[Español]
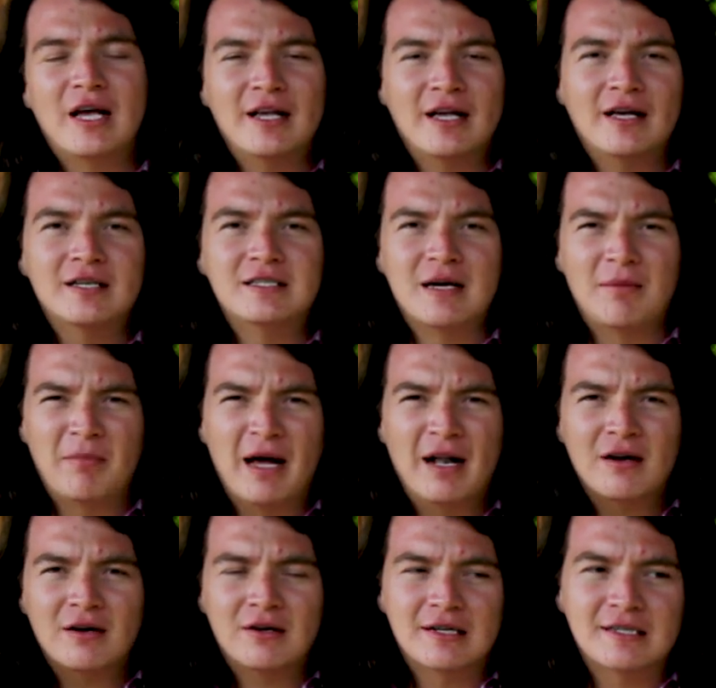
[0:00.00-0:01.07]
hay que
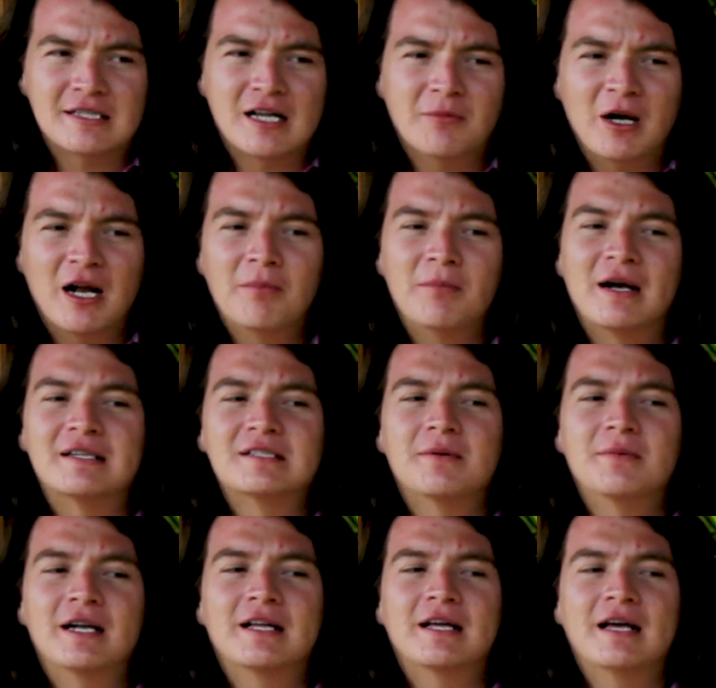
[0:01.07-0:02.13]
llamar, reservar para
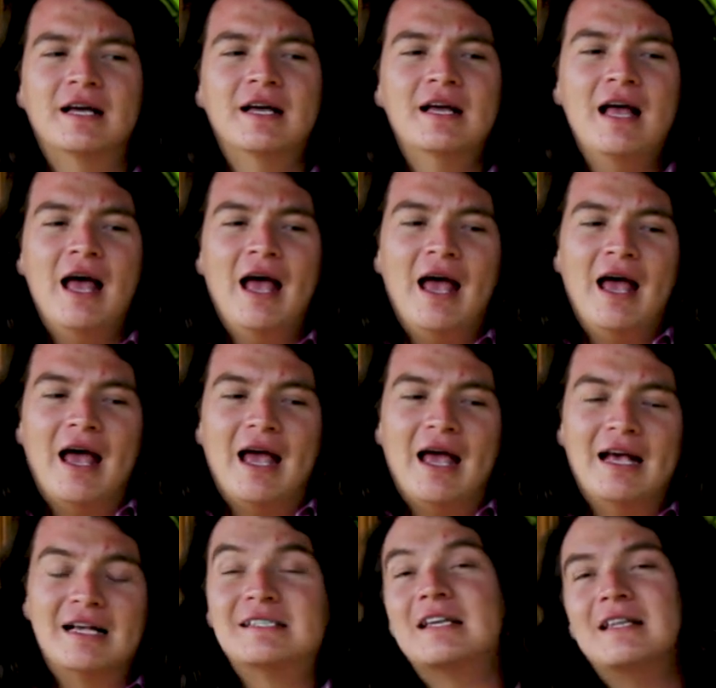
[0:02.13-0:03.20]
saber que
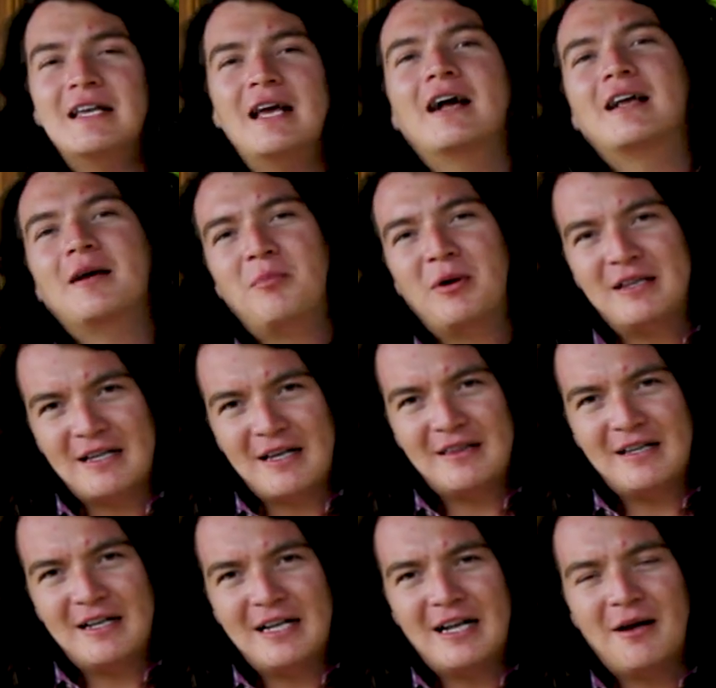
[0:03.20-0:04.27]
ese día que
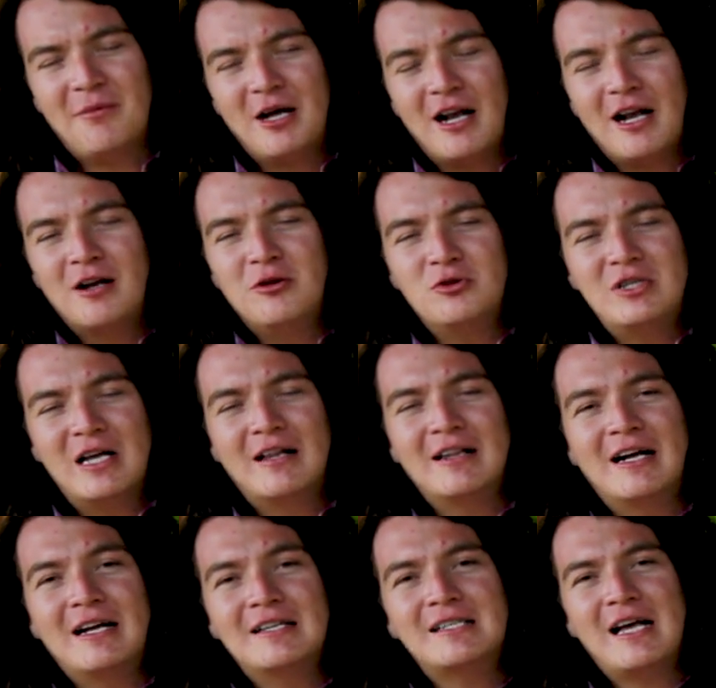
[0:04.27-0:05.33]
pretenden ir a ver a las
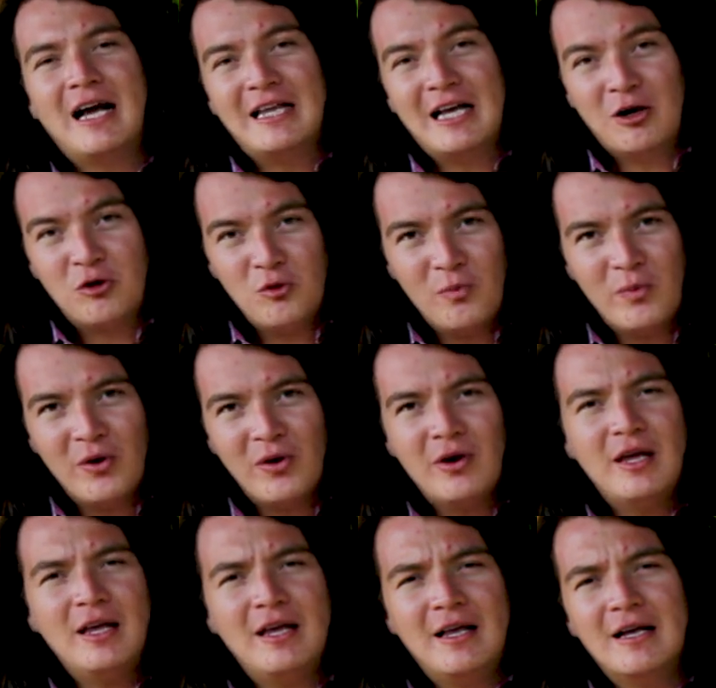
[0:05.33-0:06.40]
luciérnagas haya
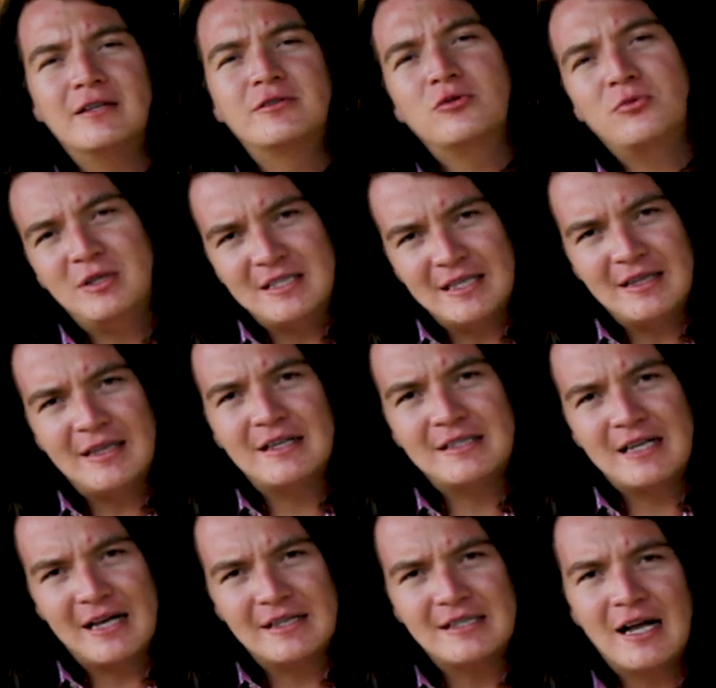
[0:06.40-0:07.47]
cupo y que su visita
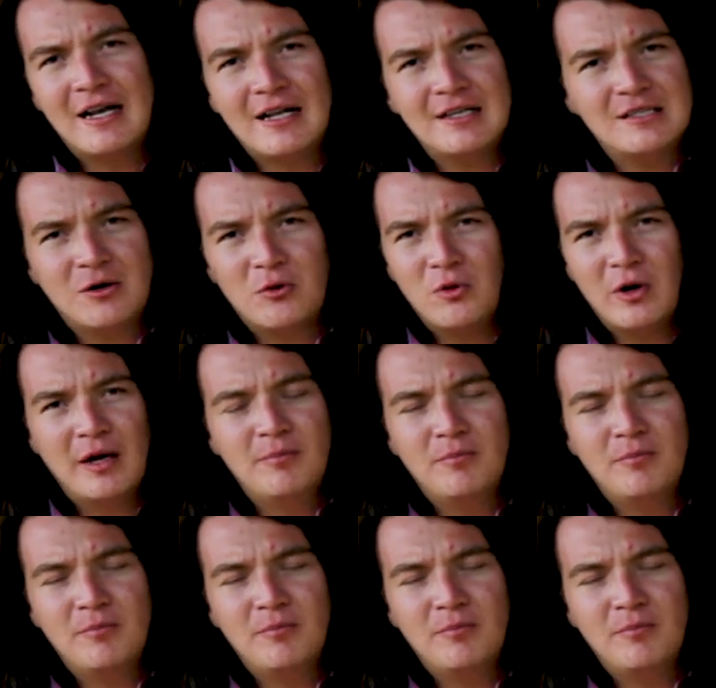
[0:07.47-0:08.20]
sea sana y segura.